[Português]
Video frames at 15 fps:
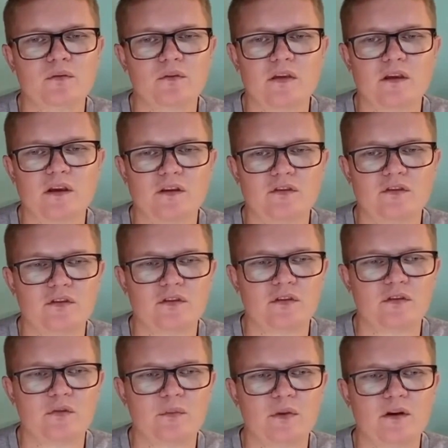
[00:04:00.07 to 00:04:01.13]
que este
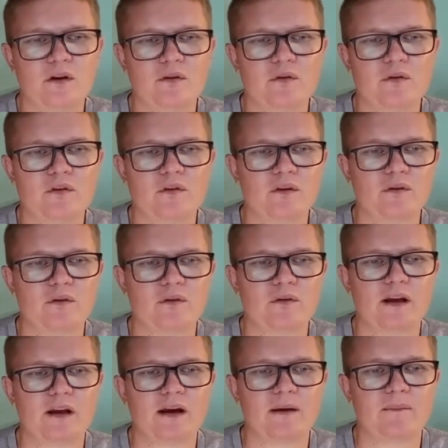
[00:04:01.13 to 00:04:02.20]
Espírito Santo
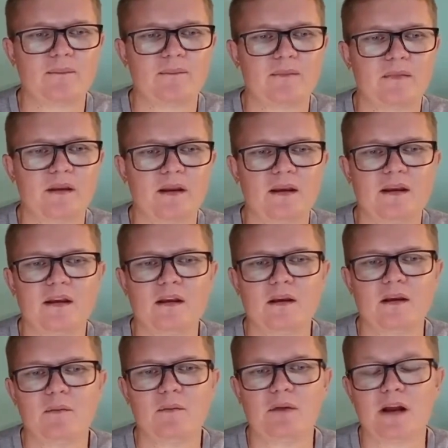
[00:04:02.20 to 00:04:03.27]
dá:
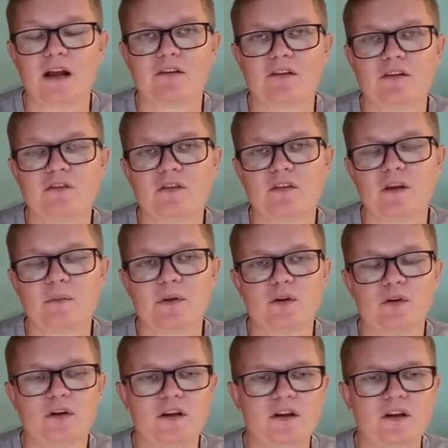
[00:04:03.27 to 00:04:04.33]
palavras de
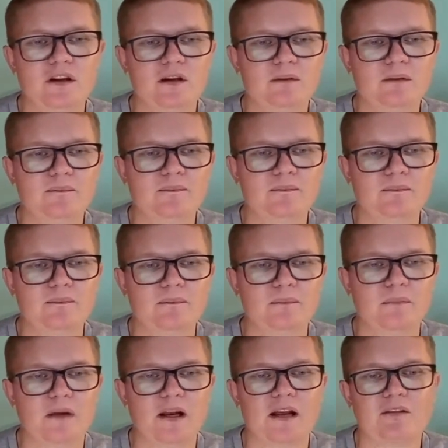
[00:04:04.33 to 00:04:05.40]
sabedoria,
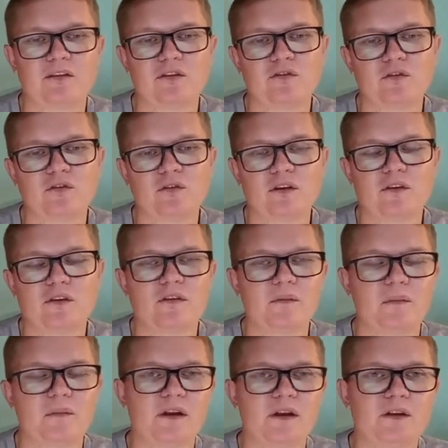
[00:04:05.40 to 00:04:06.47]
palavras de
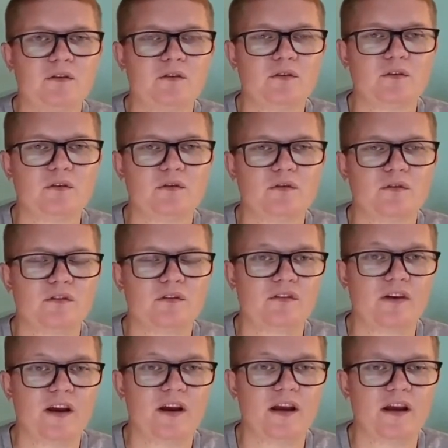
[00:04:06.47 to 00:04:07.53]
conhecimento,
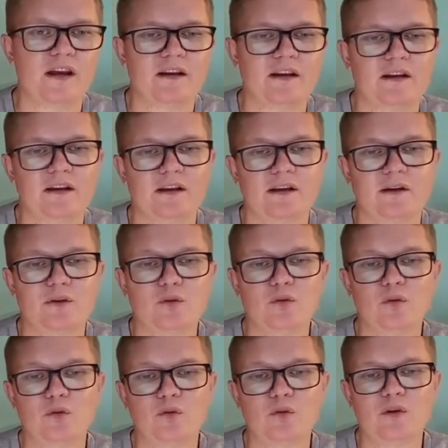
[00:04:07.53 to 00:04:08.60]
fé,
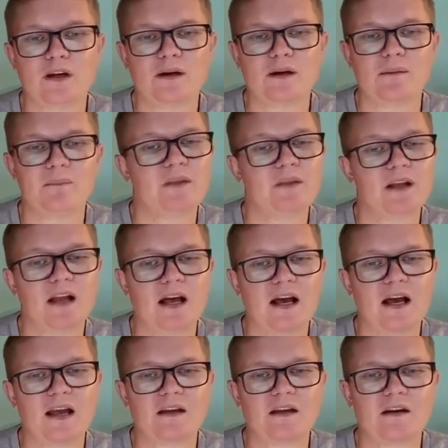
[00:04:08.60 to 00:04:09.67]
cura,
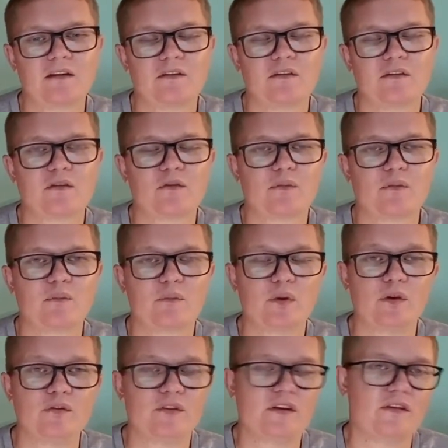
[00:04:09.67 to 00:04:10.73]
milagres,
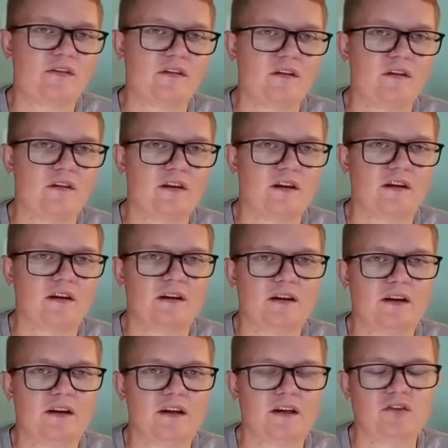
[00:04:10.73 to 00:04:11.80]
profecia,
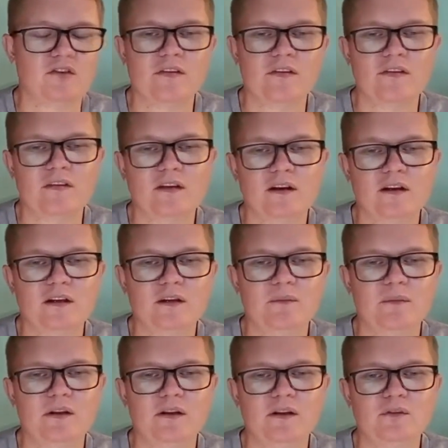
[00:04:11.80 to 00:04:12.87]

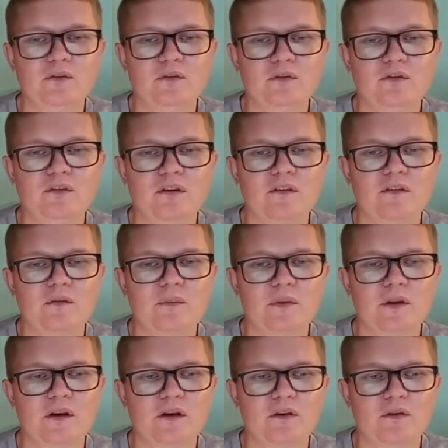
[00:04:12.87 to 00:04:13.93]
discernimento de
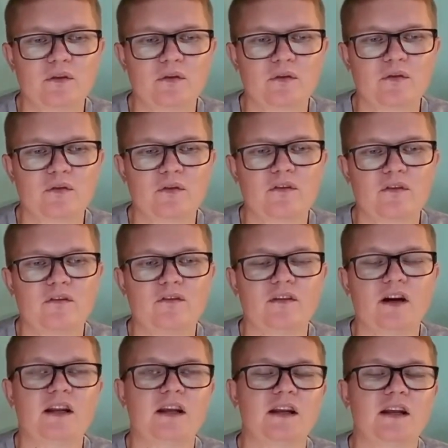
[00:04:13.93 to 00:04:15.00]
espíritos,
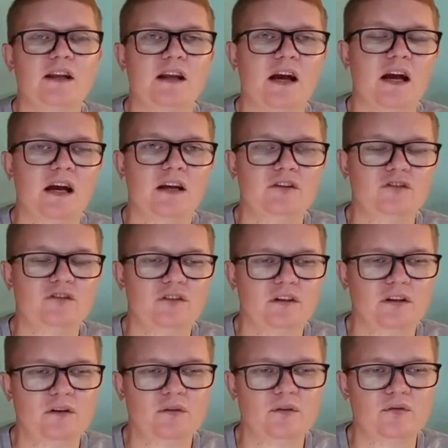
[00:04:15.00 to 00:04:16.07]
variedade
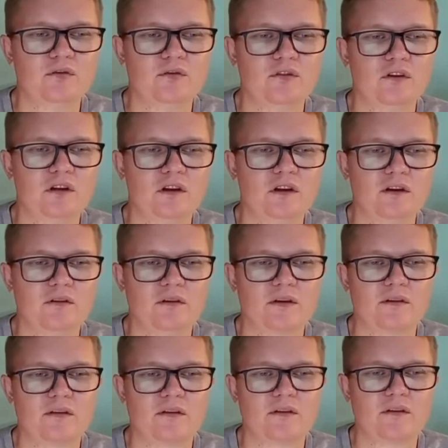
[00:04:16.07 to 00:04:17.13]
e dons de
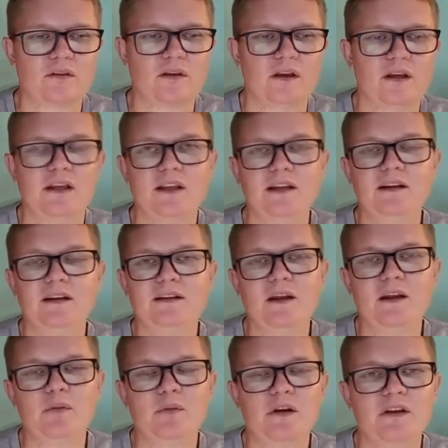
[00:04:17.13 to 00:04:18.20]
línguas,
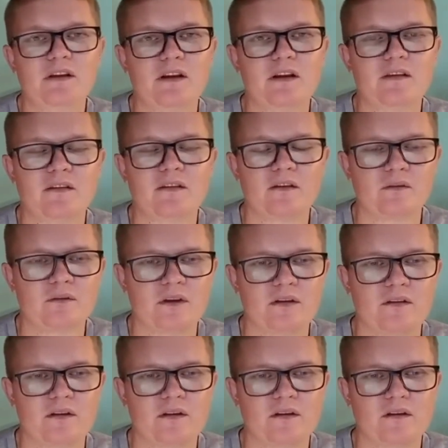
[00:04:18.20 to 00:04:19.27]
interpretação
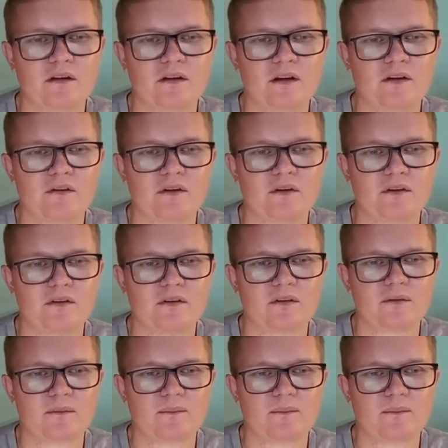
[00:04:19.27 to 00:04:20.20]
destas línguas.